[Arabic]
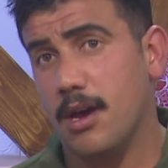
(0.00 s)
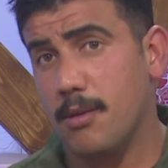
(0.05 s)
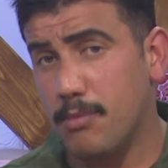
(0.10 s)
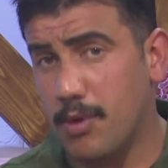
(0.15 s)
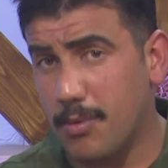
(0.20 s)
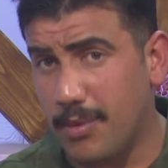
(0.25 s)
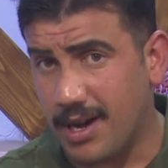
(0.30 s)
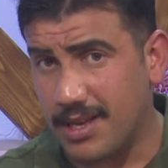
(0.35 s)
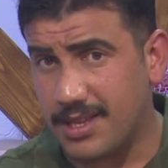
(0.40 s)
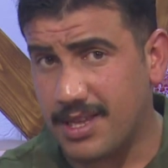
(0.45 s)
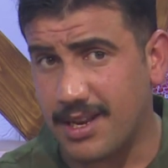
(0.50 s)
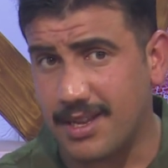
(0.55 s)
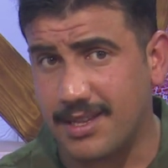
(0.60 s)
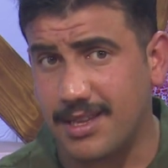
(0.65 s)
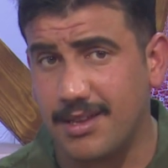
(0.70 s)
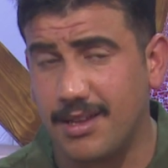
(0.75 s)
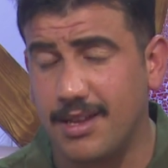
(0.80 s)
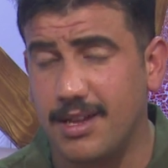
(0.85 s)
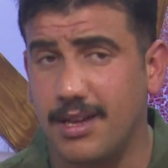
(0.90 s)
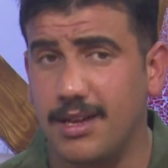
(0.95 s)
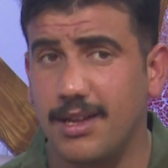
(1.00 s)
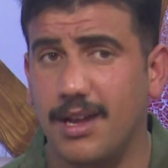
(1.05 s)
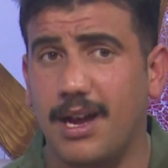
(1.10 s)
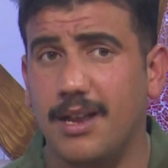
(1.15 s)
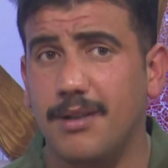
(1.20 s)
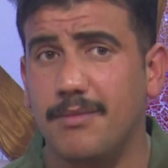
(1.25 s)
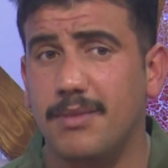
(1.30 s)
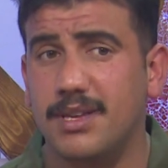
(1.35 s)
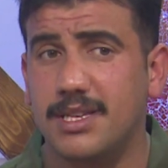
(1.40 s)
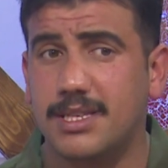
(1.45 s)
مباشره اي
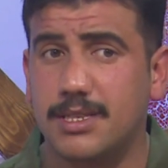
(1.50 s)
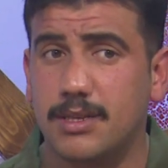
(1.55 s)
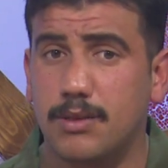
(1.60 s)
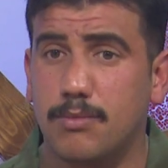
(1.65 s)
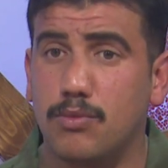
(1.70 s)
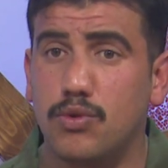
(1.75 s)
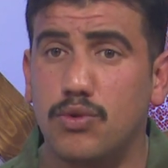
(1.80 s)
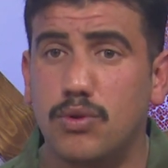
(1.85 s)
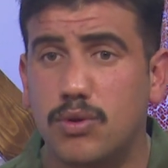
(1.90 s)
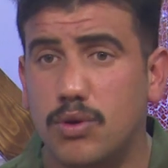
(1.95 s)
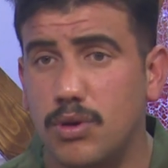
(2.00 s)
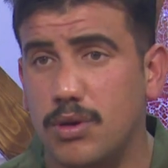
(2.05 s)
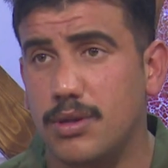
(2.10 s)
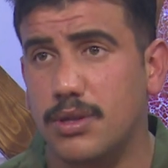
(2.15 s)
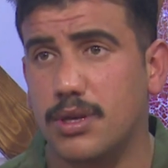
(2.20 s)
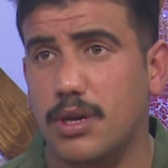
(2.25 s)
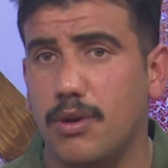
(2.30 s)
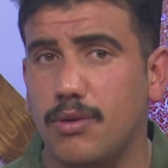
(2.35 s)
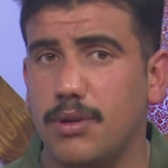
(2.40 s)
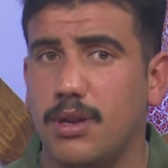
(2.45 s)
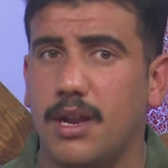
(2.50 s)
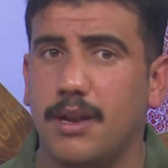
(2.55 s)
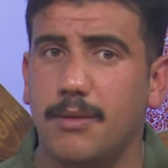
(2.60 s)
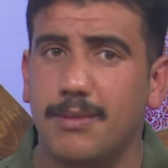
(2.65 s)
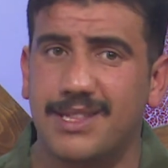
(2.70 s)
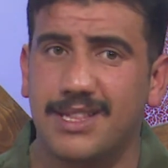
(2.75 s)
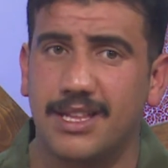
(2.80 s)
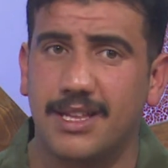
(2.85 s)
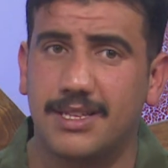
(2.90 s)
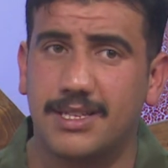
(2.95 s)
يعني بس مو كلش قوي يعني
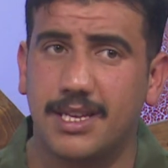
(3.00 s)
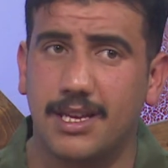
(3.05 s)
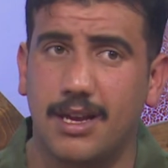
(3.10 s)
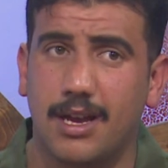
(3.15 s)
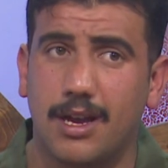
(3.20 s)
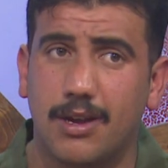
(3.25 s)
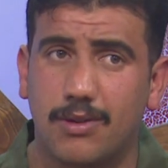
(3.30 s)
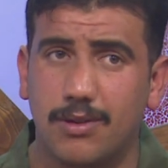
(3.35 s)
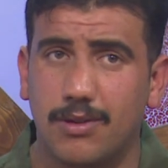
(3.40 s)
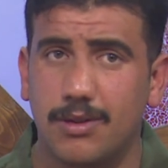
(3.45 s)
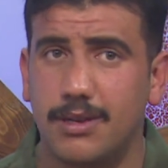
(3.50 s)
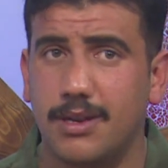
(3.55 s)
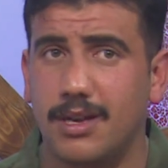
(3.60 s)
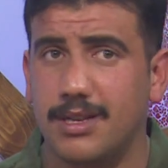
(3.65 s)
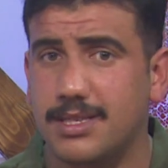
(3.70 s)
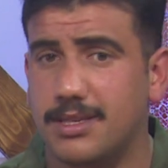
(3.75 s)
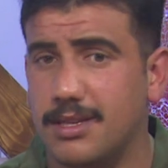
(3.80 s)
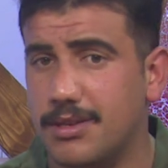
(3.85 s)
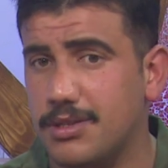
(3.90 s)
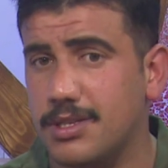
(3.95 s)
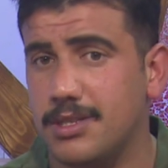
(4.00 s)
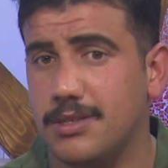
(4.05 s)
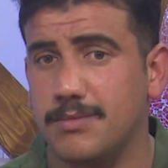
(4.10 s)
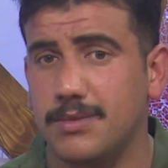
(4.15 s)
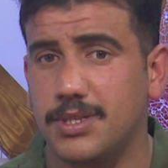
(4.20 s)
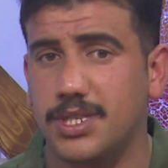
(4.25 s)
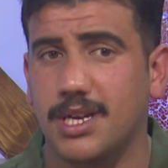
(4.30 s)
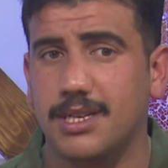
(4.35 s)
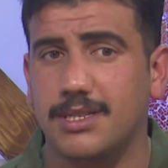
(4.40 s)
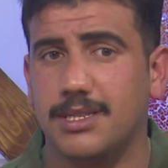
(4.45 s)
مثلا هسه اكو ناس ترسم
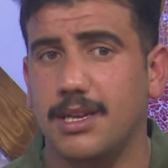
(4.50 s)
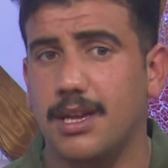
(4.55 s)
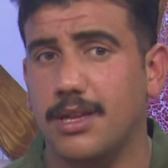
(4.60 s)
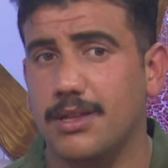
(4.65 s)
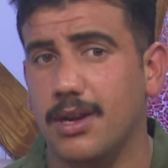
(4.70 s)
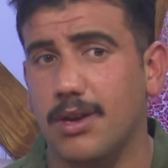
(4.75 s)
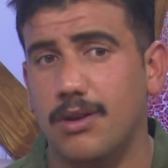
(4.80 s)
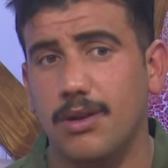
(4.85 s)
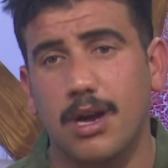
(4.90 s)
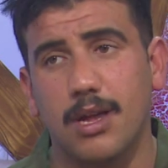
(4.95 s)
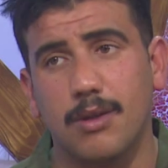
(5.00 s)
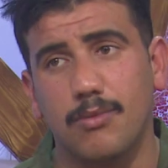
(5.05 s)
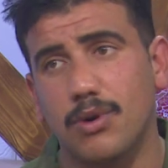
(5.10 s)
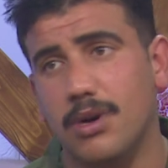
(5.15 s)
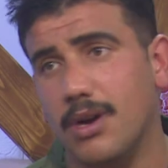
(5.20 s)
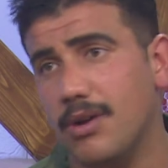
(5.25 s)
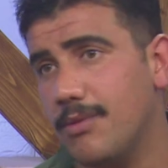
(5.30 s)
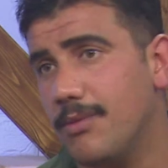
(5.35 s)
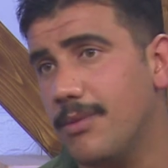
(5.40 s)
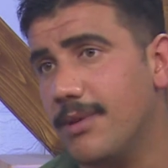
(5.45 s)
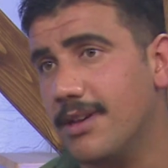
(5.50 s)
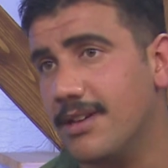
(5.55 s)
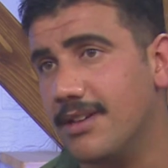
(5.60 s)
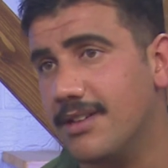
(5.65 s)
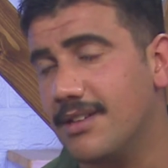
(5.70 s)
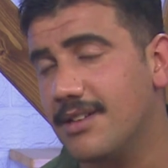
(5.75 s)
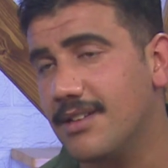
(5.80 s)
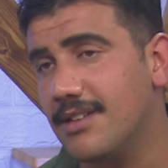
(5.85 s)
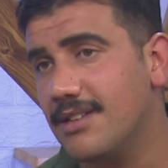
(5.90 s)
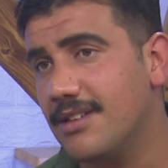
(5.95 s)
شخصيات هاي انا مو قوي
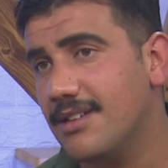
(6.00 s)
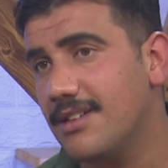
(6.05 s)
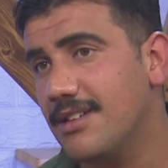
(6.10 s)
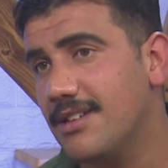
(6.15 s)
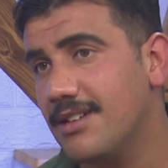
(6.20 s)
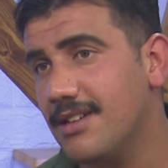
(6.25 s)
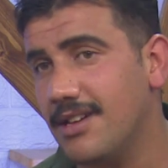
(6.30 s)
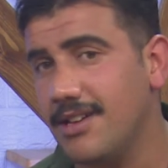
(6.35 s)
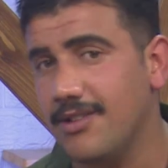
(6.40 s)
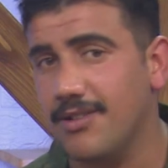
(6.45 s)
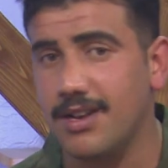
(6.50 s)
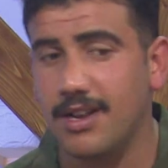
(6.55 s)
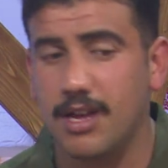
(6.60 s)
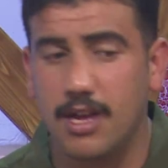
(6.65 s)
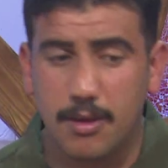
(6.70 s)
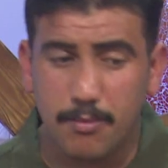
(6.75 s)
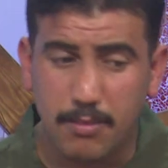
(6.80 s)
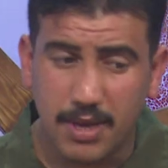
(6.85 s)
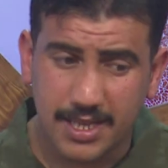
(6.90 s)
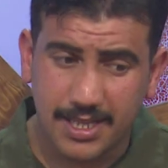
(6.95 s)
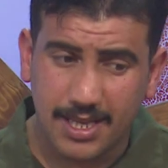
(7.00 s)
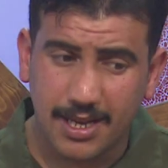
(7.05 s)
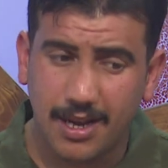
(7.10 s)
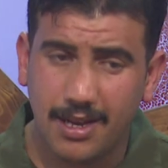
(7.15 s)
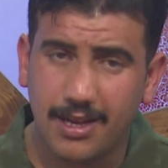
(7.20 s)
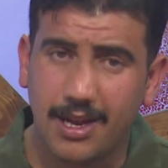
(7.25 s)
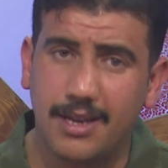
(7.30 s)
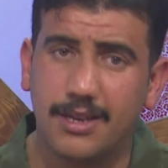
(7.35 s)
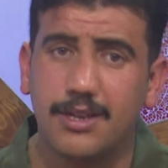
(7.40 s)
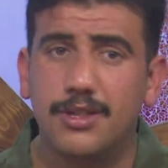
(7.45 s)
اها اي والله بس ها
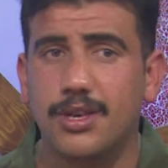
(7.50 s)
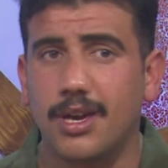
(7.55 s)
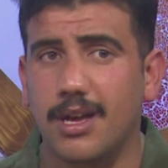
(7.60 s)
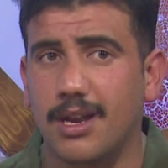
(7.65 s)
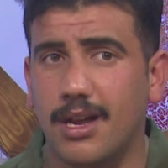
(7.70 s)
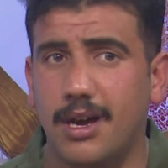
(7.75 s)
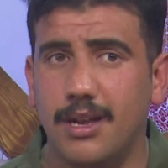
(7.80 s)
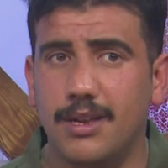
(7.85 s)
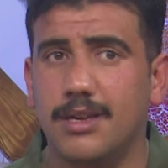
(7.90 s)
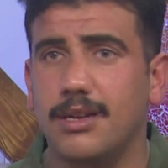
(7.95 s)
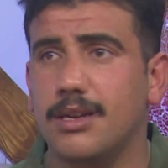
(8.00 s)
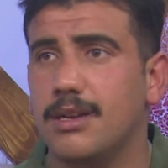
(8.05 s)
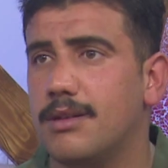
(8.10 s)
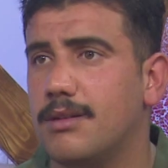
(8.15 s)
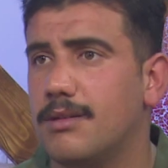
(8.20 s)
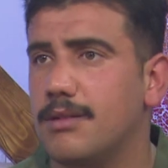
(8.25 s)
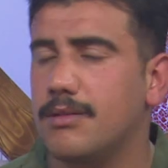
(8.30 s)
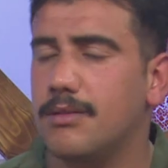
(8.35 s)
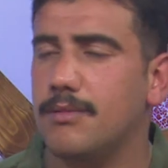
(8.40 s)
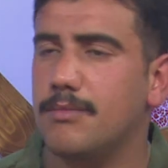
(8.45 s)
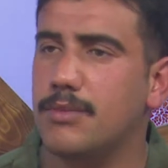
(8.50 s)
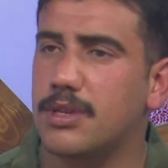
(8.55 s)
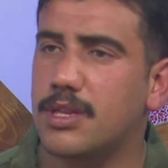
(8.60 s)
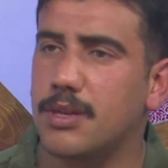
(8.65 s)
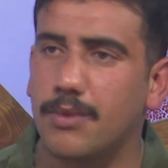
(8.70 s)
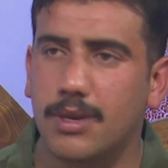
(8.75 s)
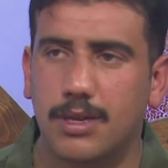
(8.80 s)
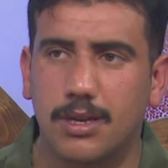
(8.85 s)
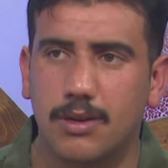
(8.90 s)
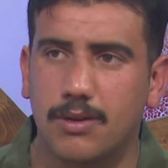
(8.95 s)
يعني ان شاء الله انا طيب
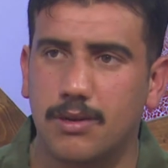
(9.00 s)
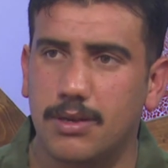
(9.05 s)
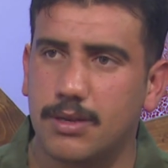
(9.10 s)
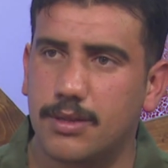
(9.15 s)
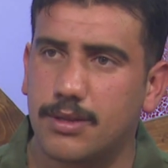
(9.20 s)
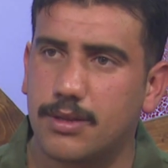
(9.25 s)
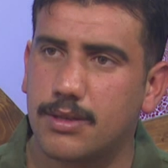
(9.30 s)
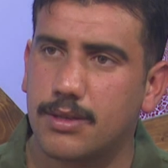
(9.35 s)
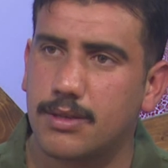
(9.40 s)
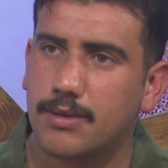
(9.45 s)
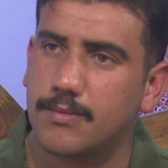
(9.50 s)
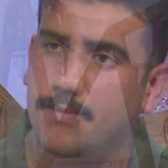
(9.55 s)
انت ذكرتني